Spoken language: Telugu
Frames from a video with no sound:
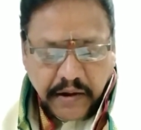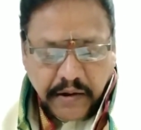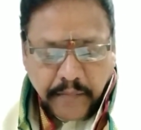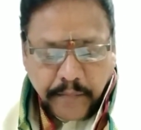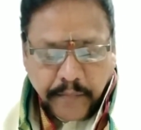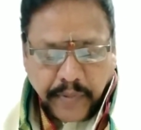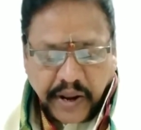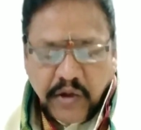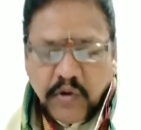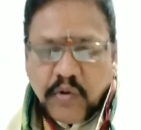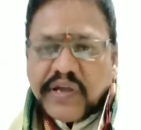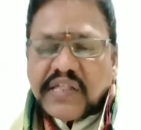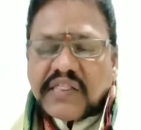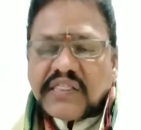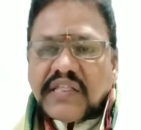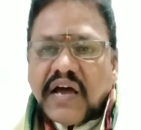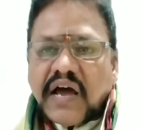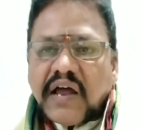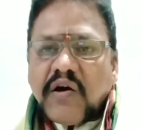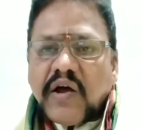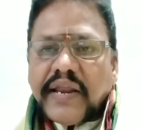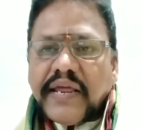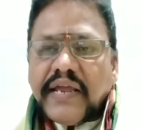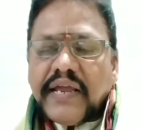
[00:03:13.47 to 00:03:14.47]
ప్రయోగిస్తాను
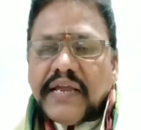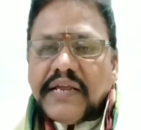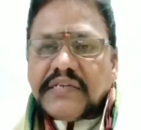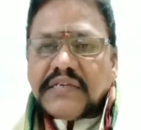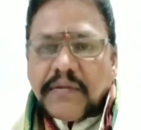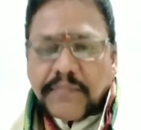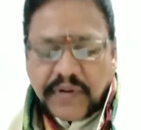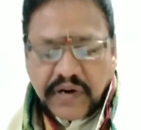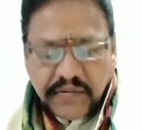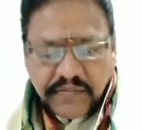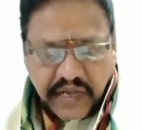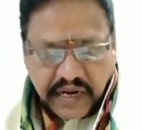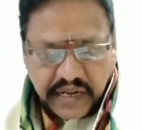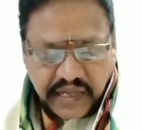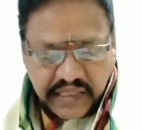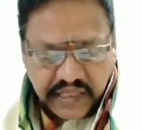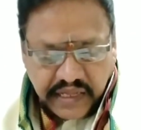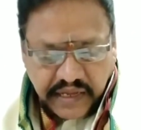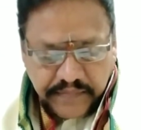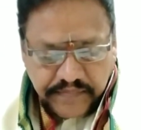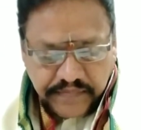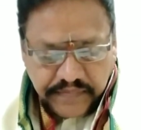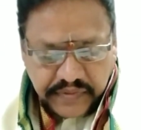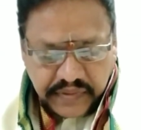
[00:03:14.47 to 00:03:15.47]
అని చెప్పడం జరిగింది
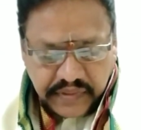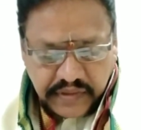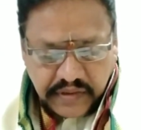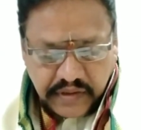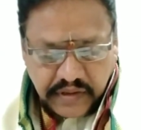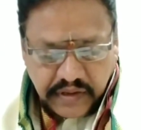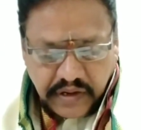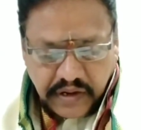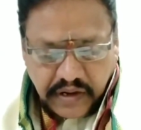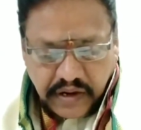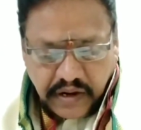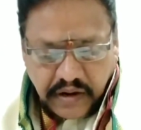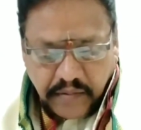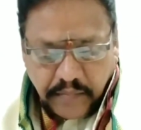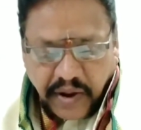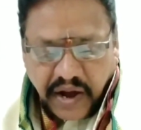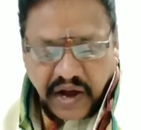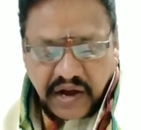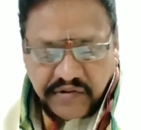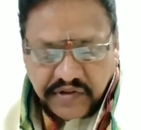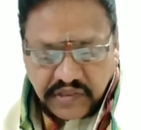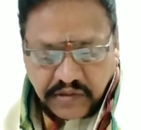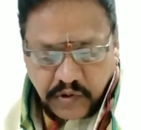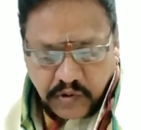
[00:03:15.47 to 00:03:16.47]

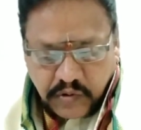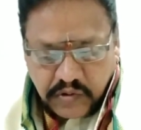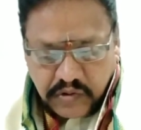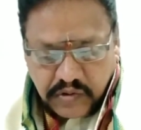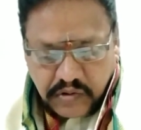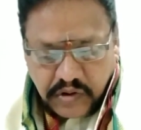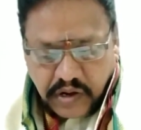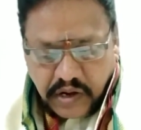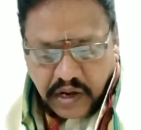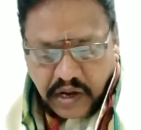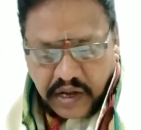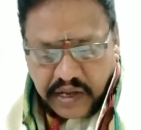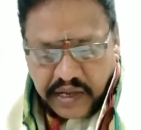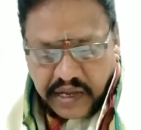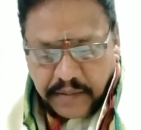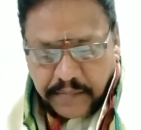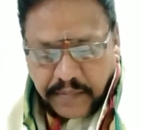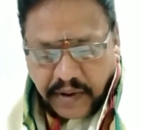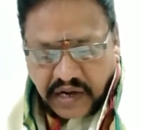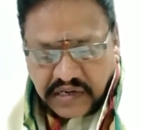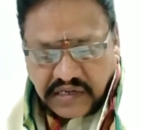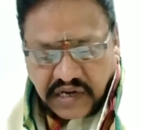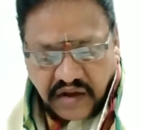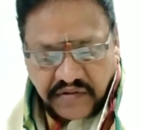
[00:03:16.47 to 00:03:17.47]
భాగవతంలో ఈ
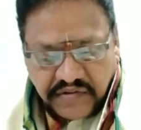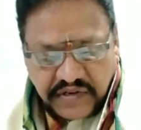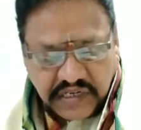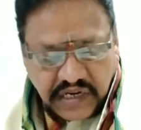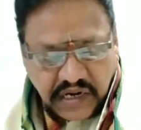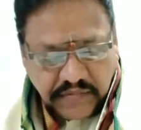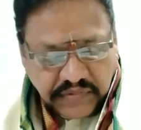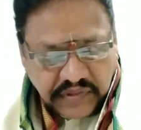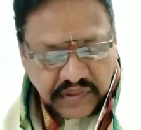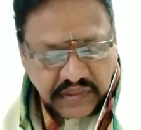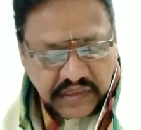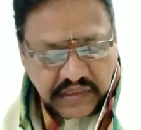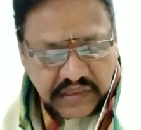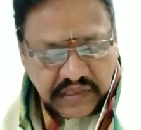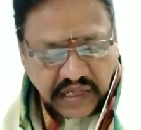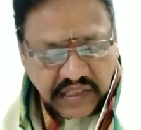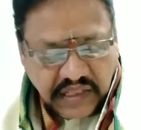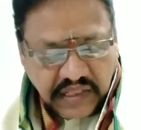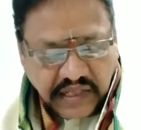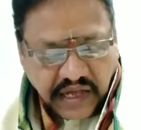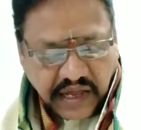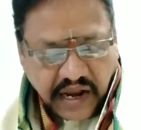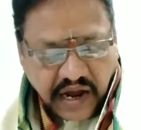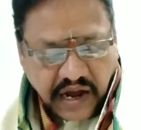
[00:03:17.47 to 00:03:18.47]
భాషా విషయం
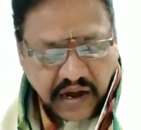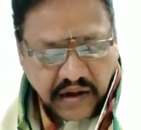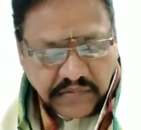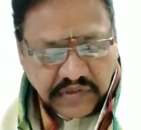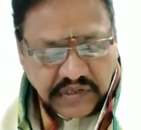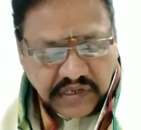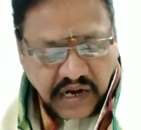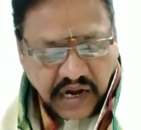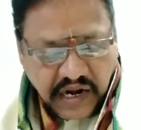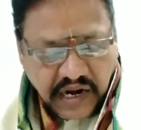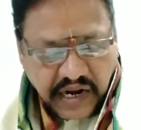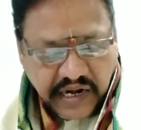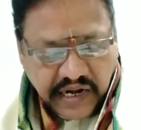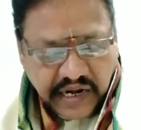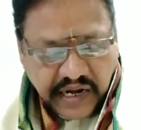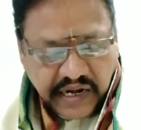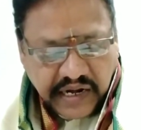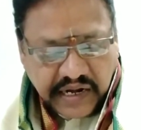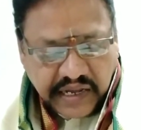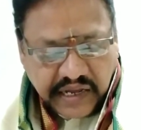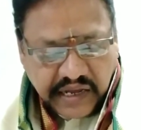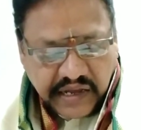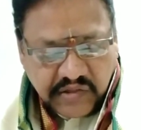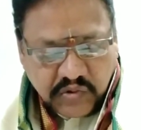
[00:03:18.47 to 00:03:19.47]
తదితర
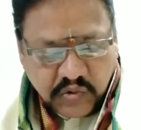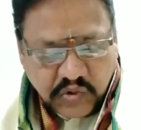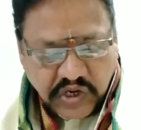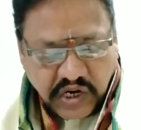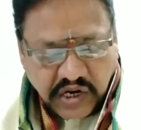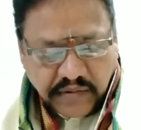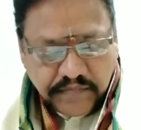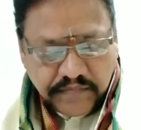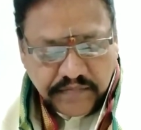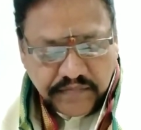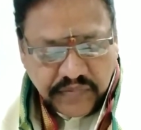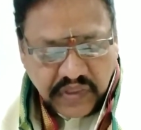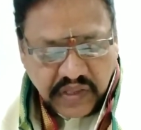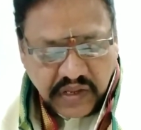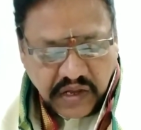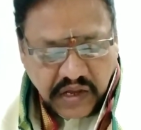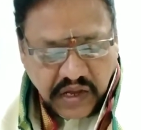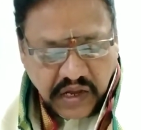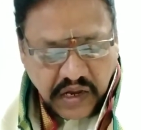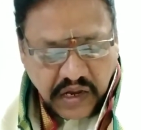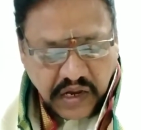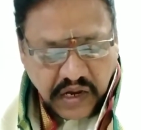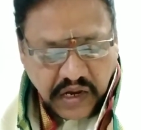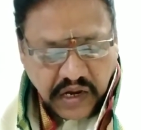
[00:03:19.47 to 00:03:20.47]
అంశాలన్నింటికీ సూచకం
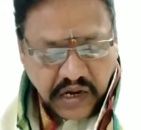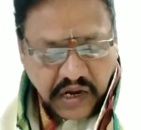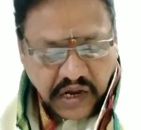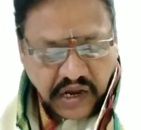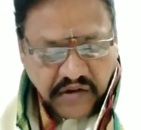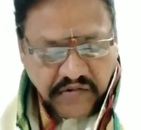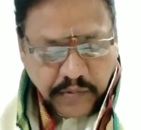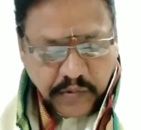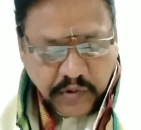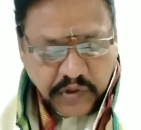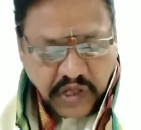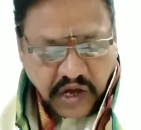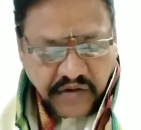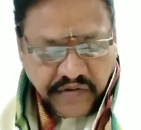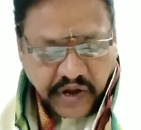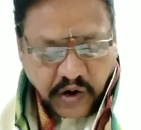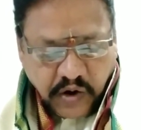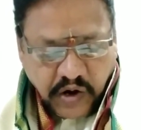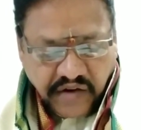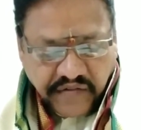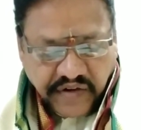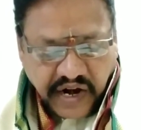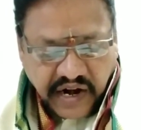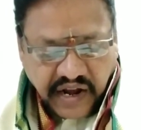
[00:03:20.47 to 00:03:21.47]
వివిధ వరుల
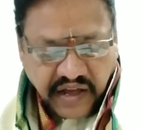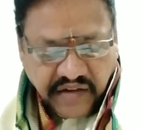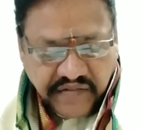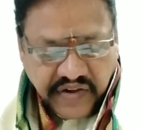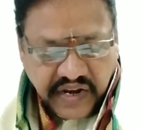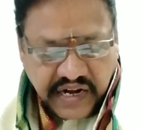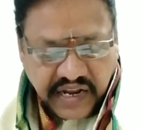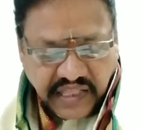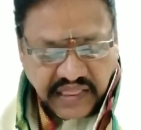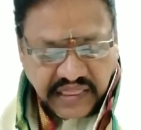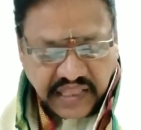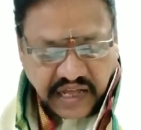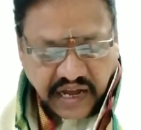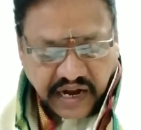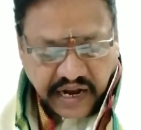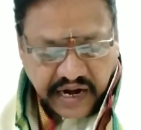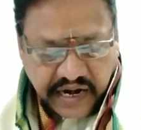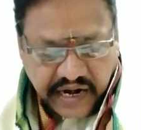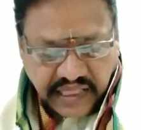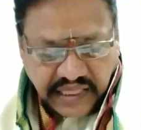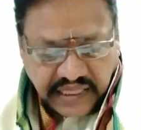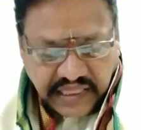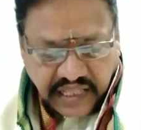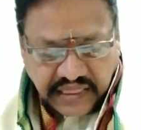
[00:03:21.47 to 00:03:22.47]
వలన విన్నంత
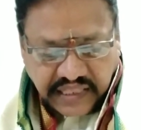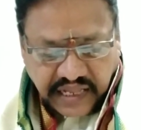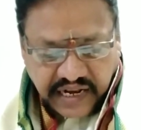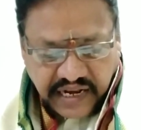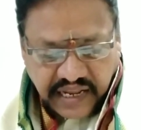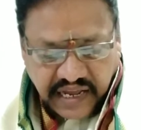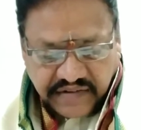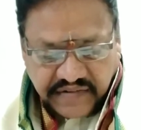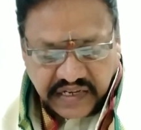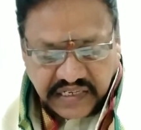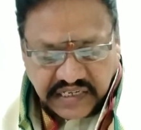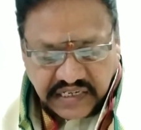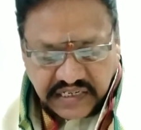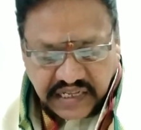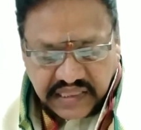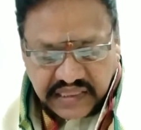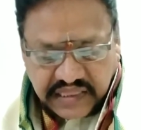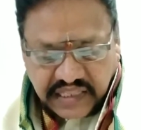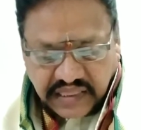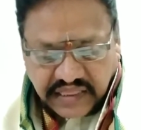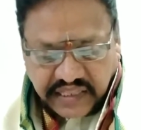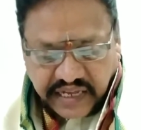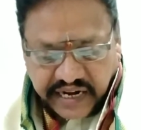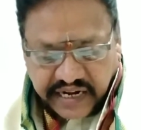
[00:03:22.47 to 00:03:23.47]
కన్నంత తెలియవచ్చినంత
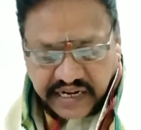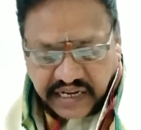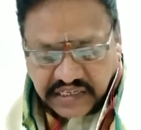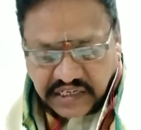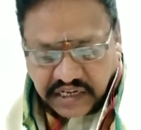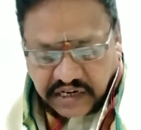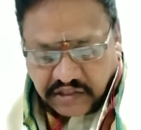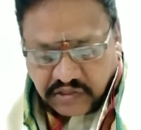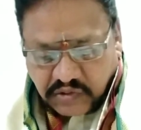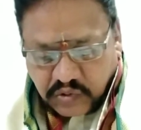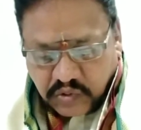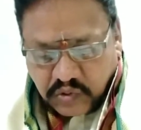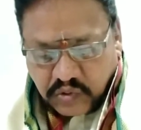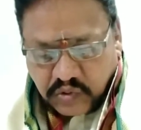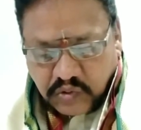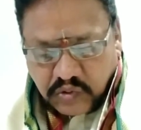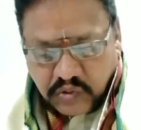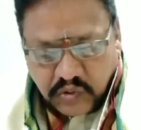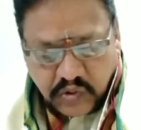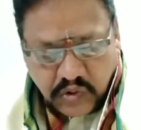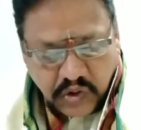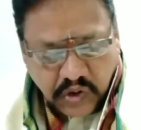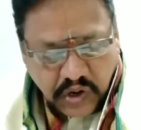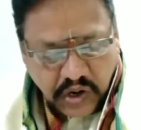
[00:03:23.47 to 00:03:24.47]
తేట షరతు
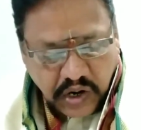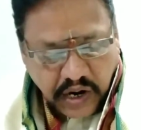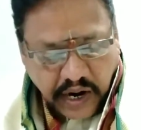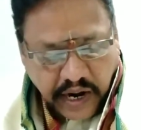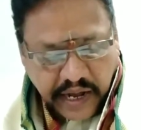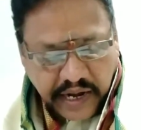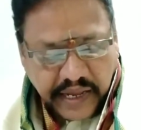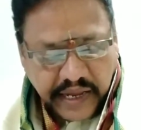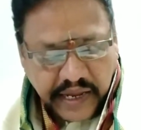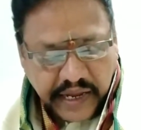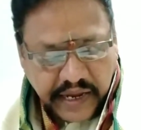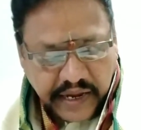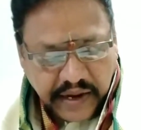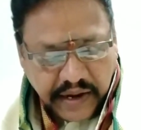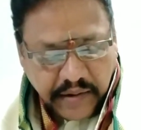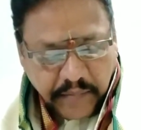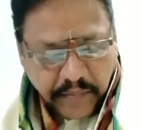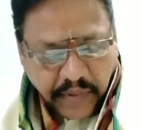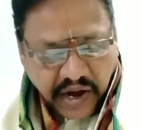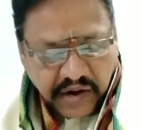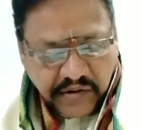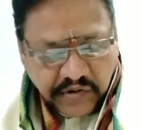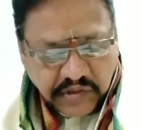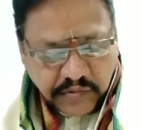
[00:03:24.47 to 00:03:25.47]
అని
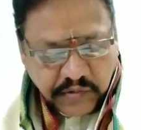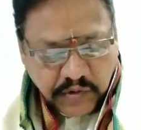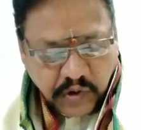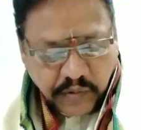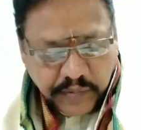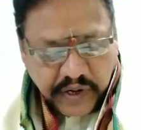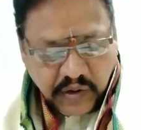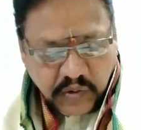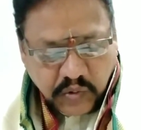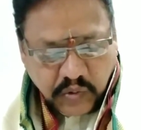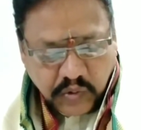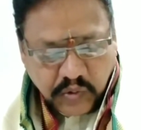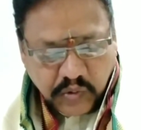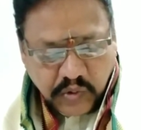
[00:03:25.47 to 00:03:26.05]
భాగవతంలో మనకు